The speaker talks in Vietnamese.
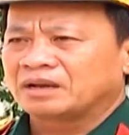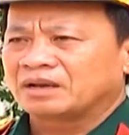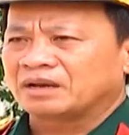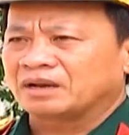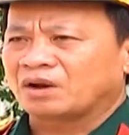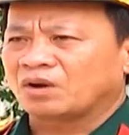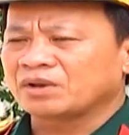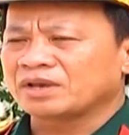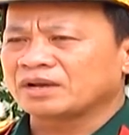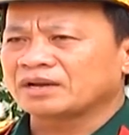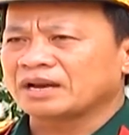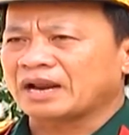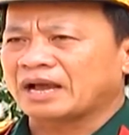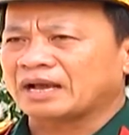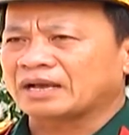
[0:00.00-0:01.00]
à, đối
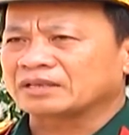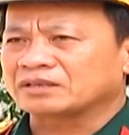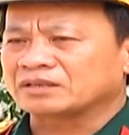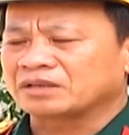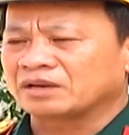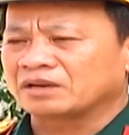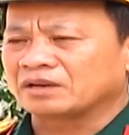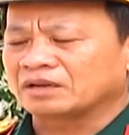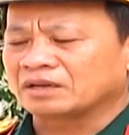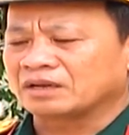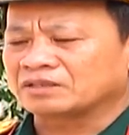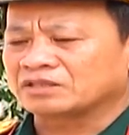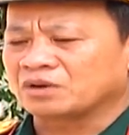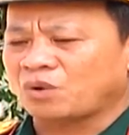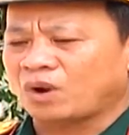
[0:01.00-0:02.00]
với là trình
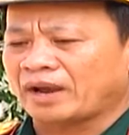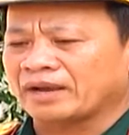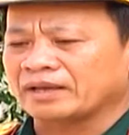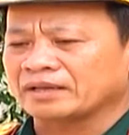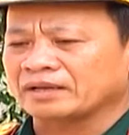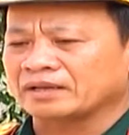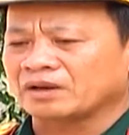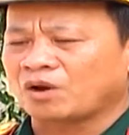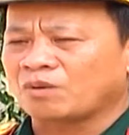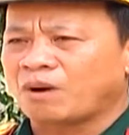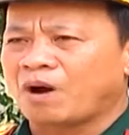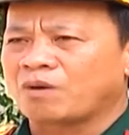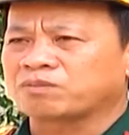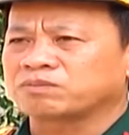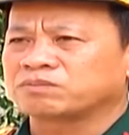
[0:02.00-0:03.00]
sức khỏe thì loại
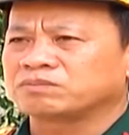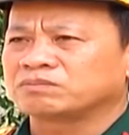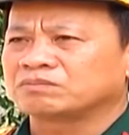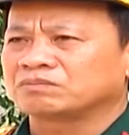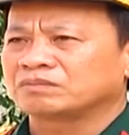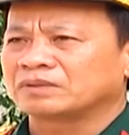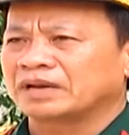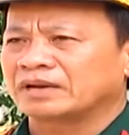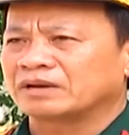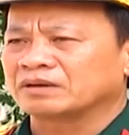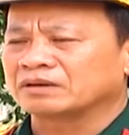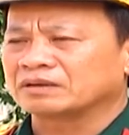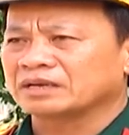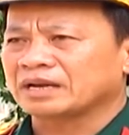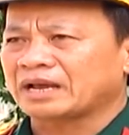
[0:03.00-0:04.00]
1 là
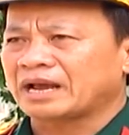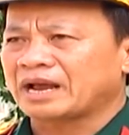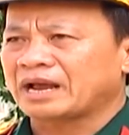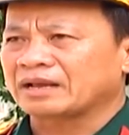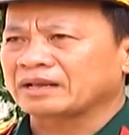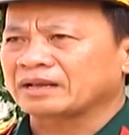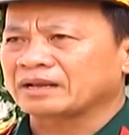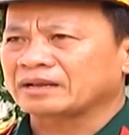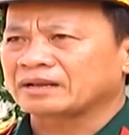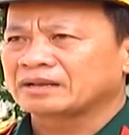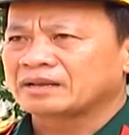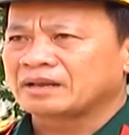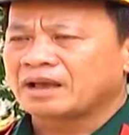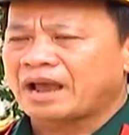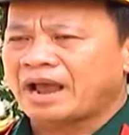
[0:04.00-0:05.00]
được đó là
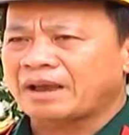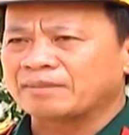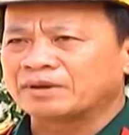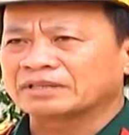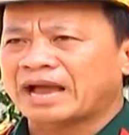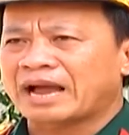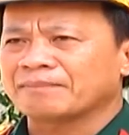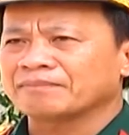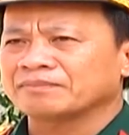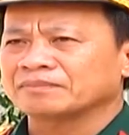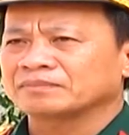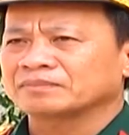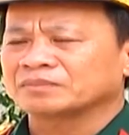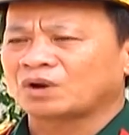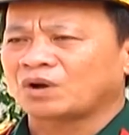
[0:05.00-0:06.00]
28
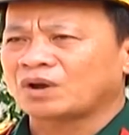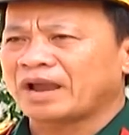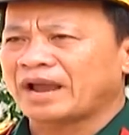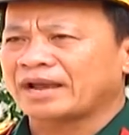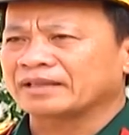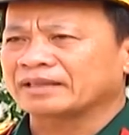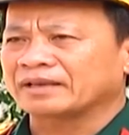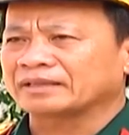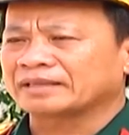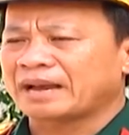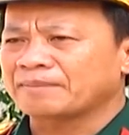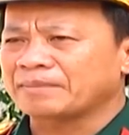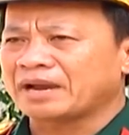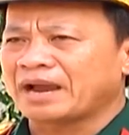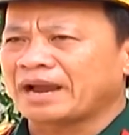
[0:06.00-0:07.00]
loại 2 thì
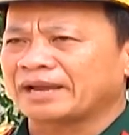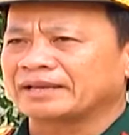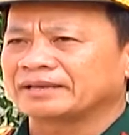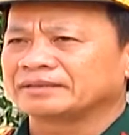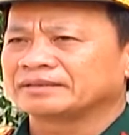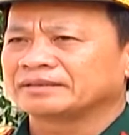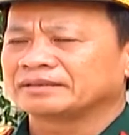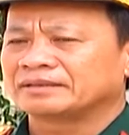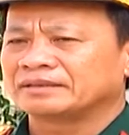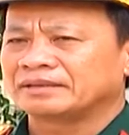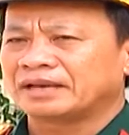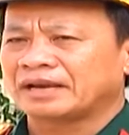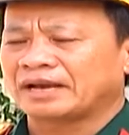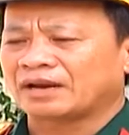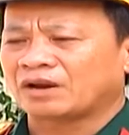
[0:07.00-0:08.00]
82
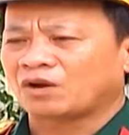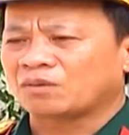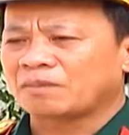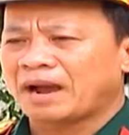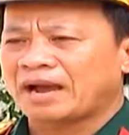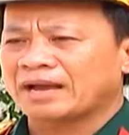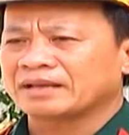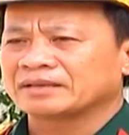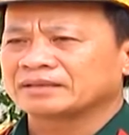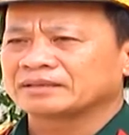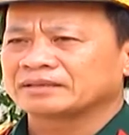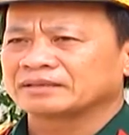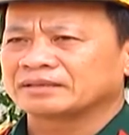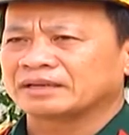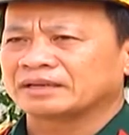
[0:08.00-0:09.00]
và loại 3
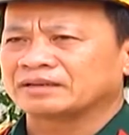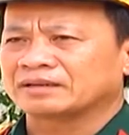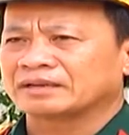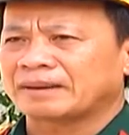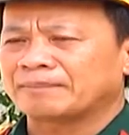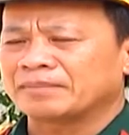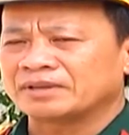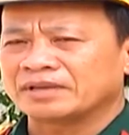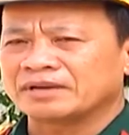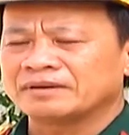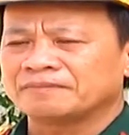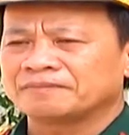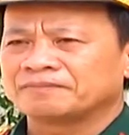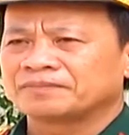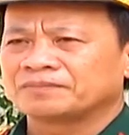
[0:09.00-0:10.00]
là được
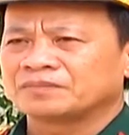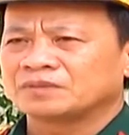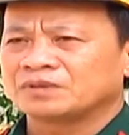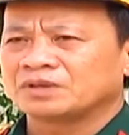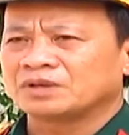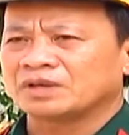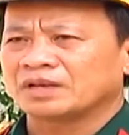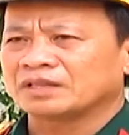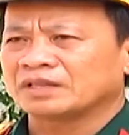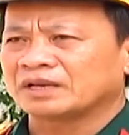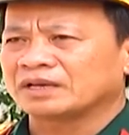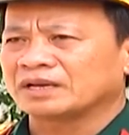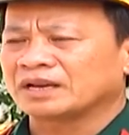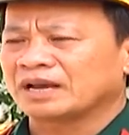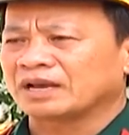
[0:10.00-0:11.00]
59 như vậy
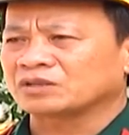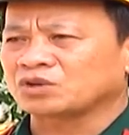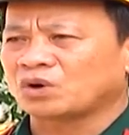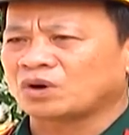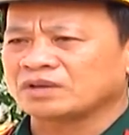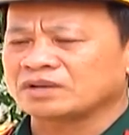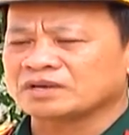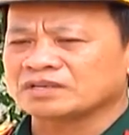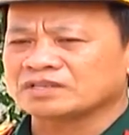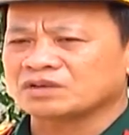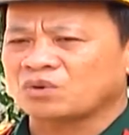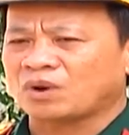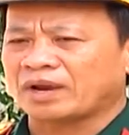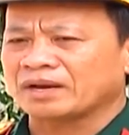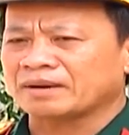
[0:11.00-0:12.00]
thì là so với cái
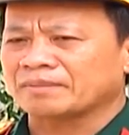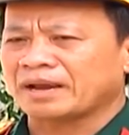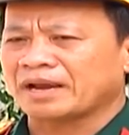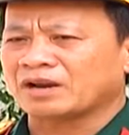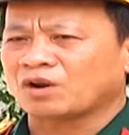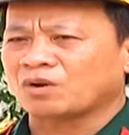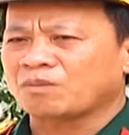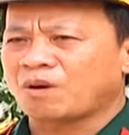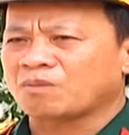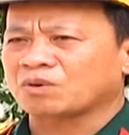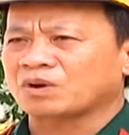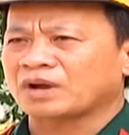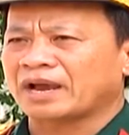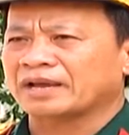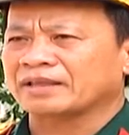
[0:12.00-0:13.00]
sức khỏe năm nay loại 1
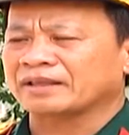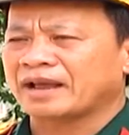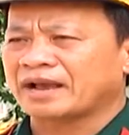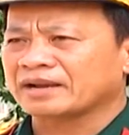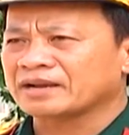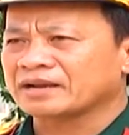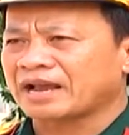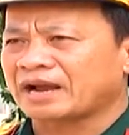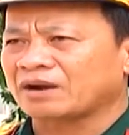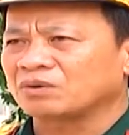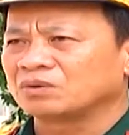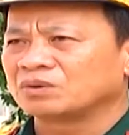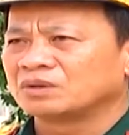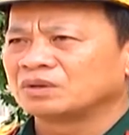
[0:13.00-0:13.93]
loại 2 thì đạt rất cao